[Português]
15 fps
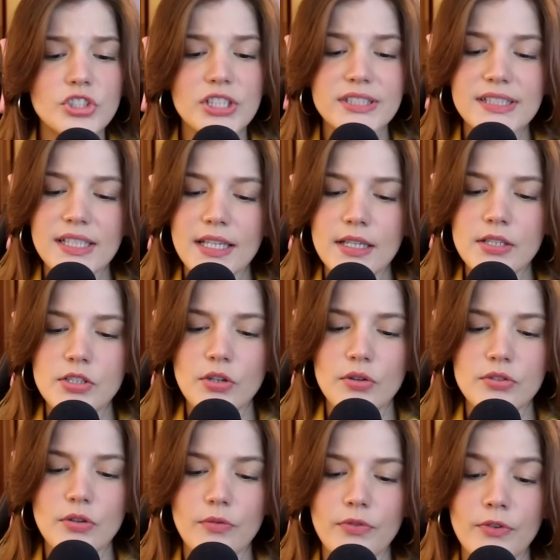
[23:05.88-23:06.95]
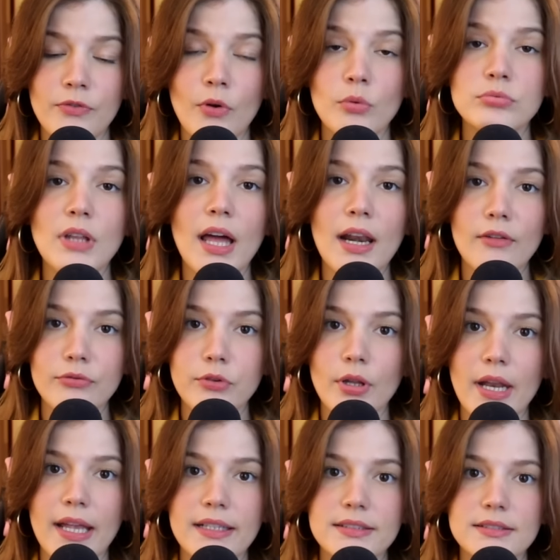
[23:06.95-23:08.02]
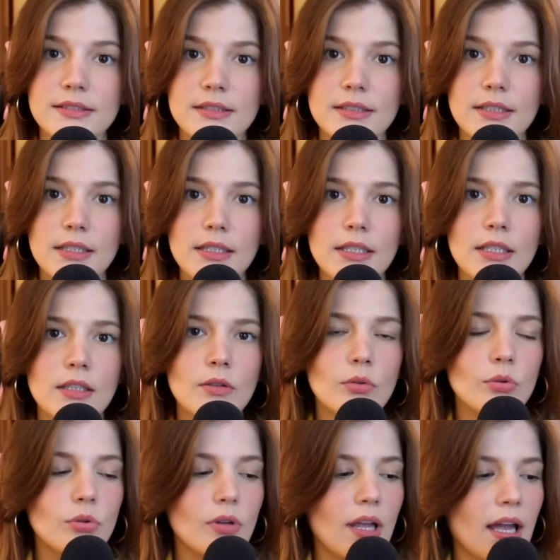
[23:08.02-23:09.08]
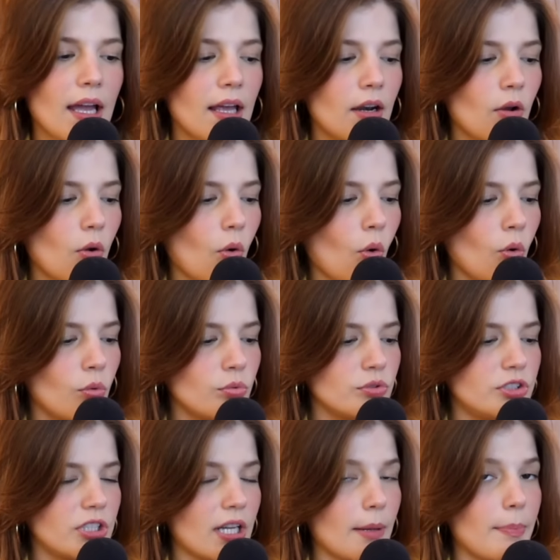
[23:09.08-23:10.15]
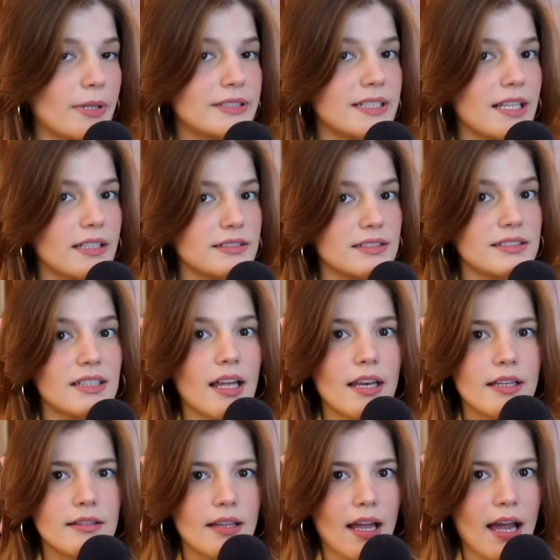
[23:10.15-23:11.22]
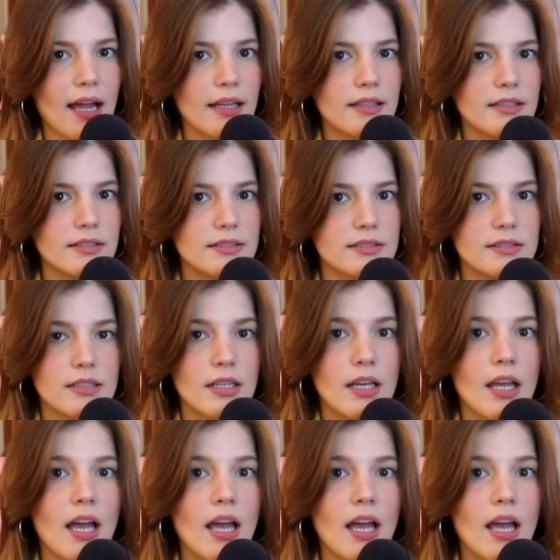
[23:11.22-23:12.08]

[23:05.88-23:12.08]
dia seguinte, eu resolvi voltar na floresta e no lugar onde era para as crianças estarem enterradas,